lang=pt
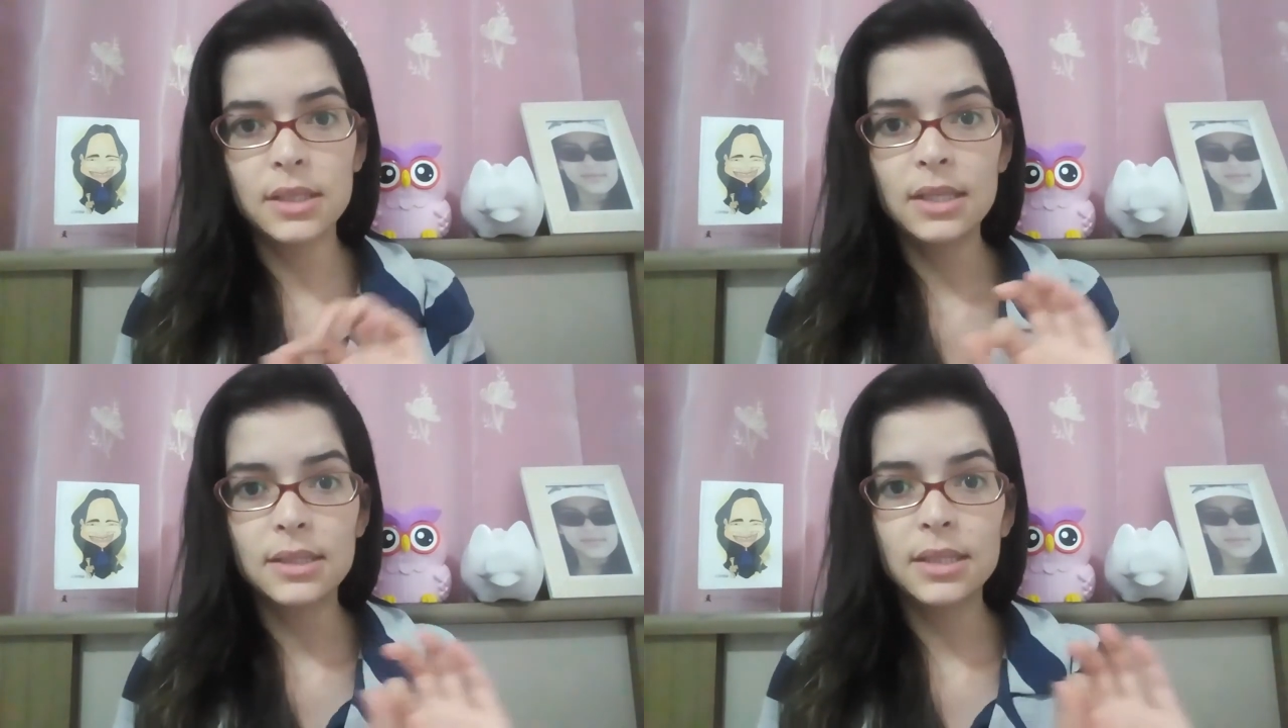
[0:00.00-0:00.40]

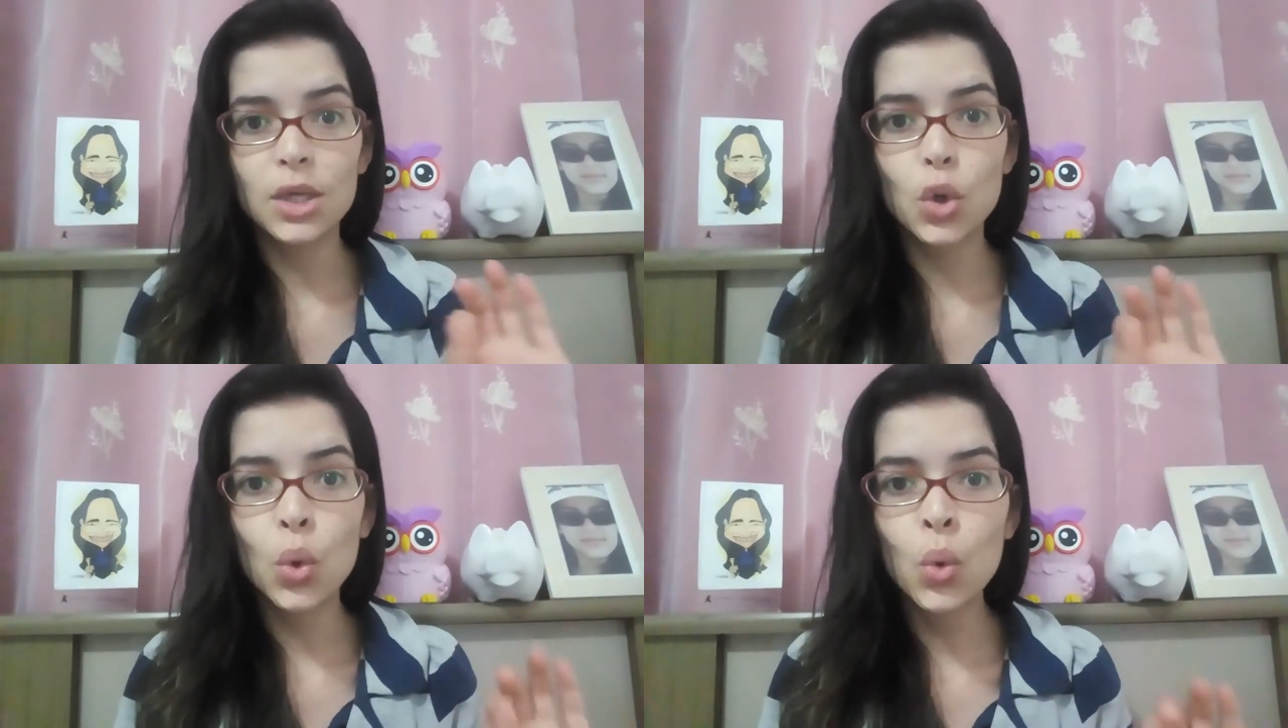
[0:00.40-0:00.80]
Nesse
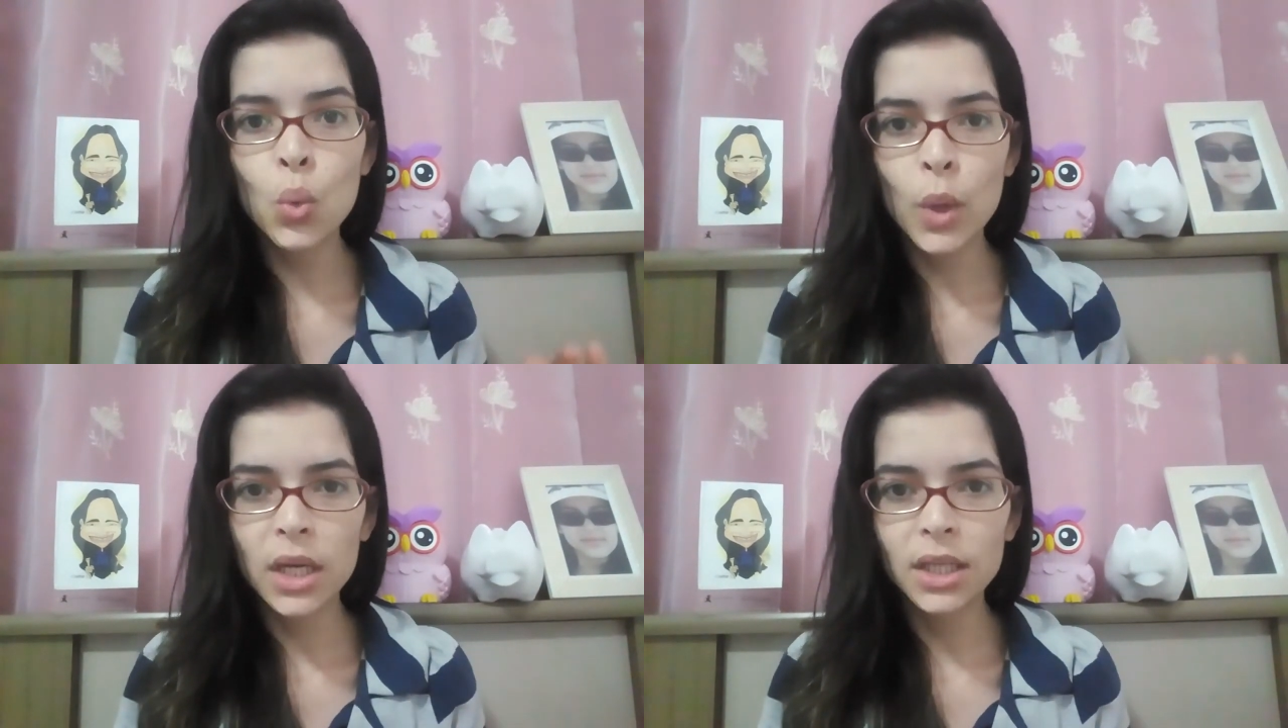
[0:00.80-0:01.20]

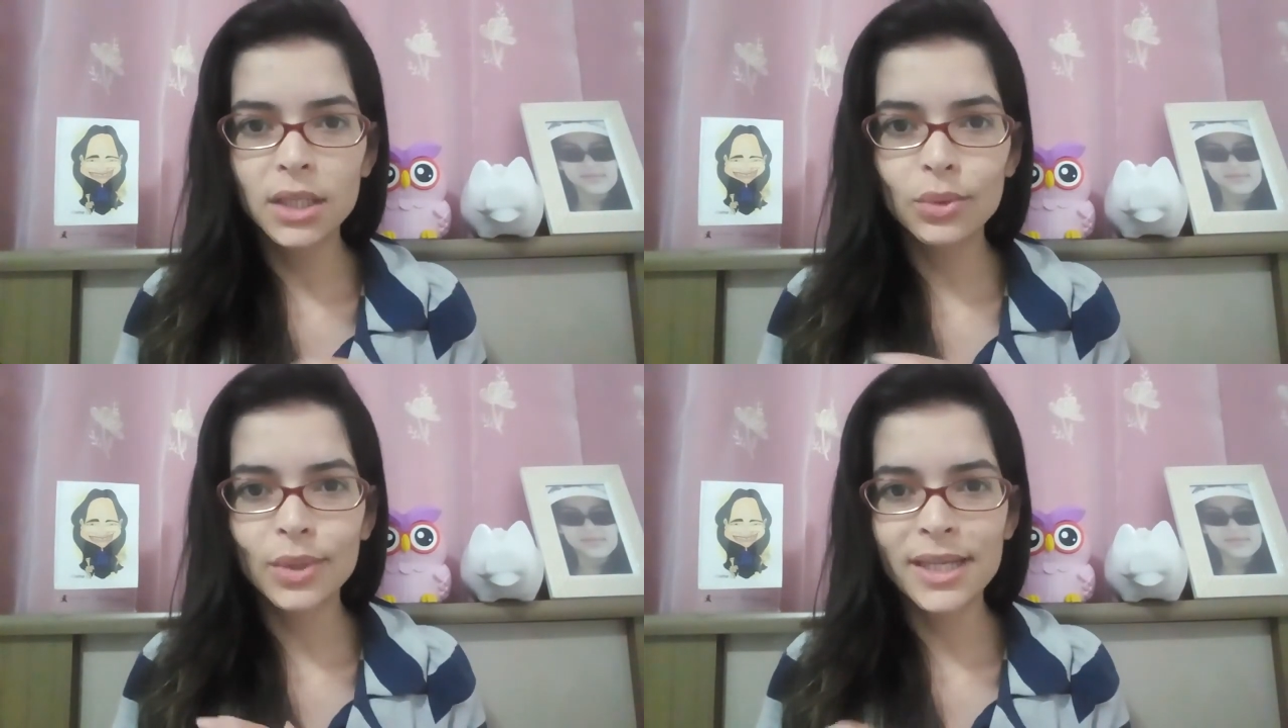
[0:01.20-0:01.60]
um
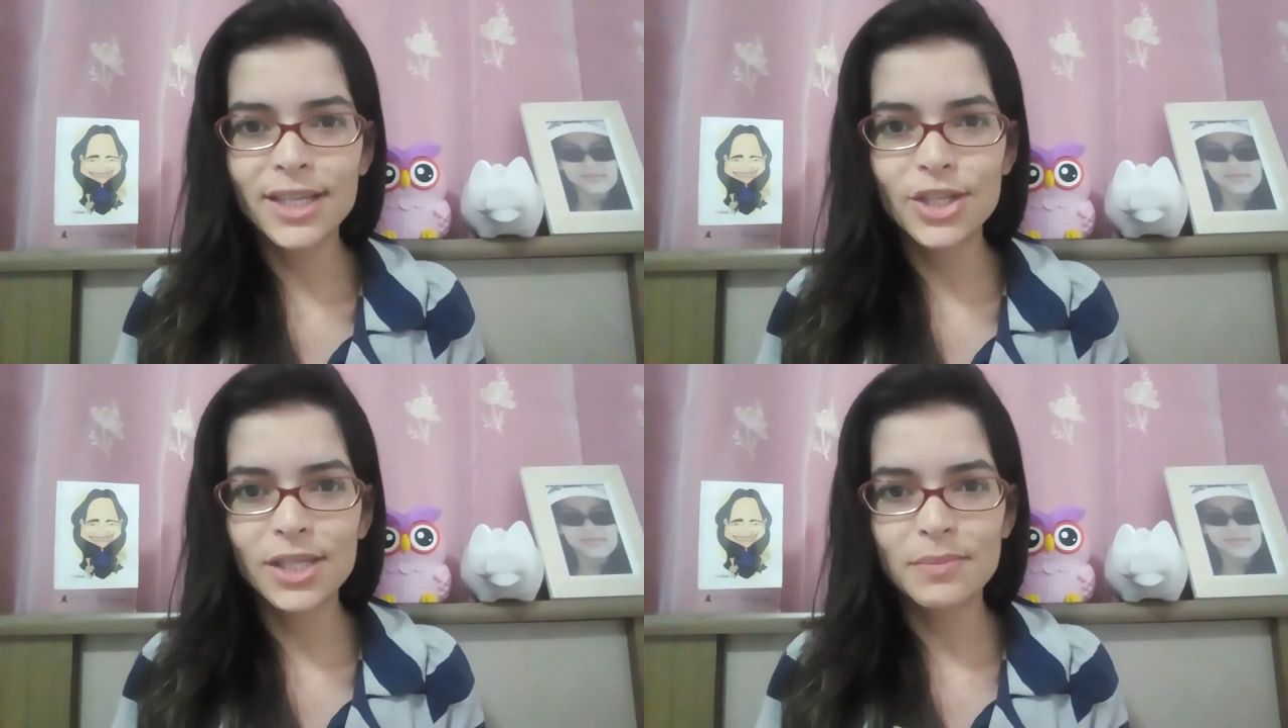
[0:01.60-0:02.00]
ano
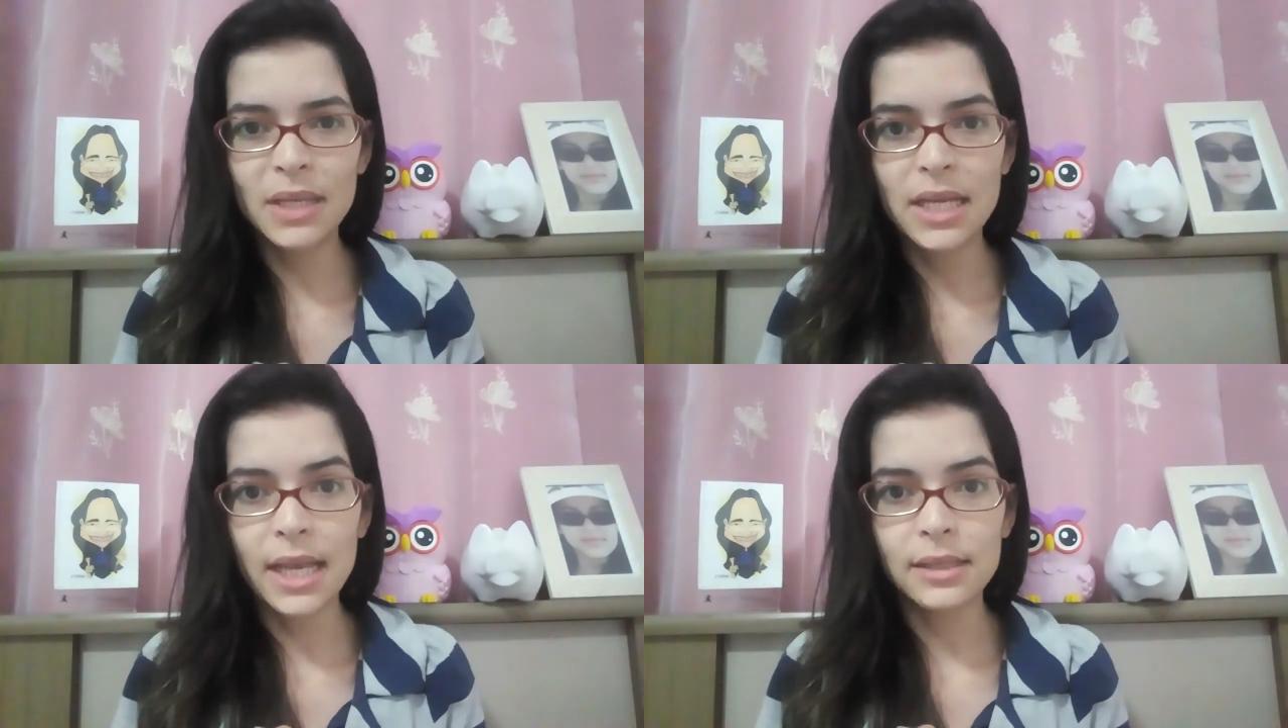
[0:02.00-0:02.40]
aí de
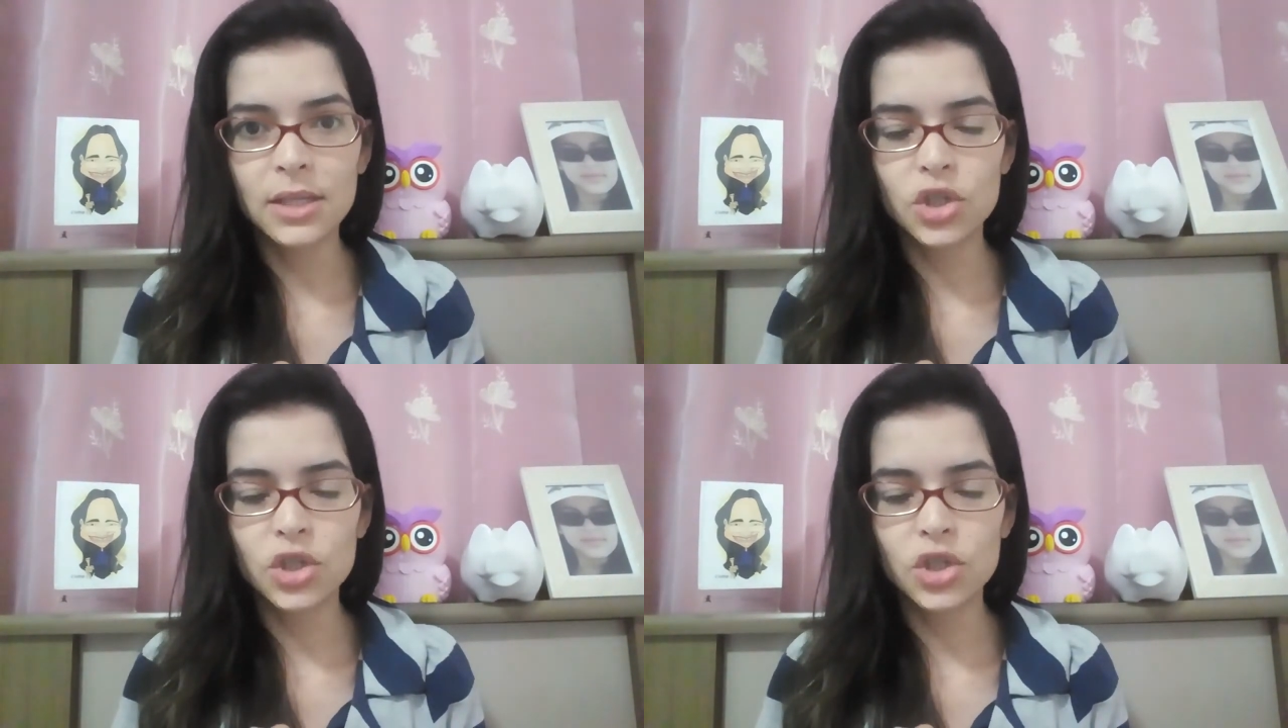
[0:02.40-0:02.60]
experiência